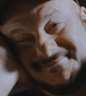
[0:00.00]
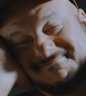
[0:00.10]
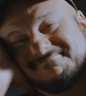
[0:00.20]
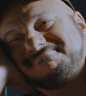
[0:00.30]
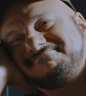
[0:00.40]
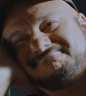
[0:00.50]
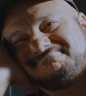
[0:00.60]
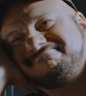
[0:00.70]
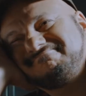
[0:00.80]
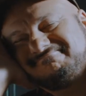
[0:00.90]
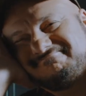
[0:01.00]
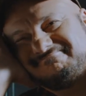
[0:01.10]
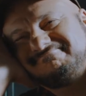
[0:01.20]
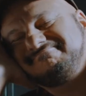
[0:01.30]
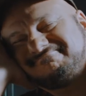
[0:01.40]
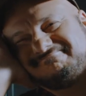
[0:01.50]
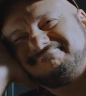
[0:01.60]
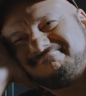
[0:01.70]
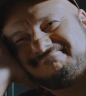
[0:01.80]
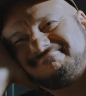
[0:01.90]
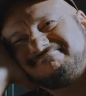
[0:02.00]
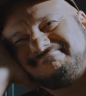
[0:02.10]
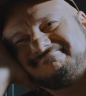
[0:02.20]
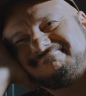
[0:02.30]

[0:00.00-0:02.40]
Miał nawet taki warsztat swój, tam te wszystkie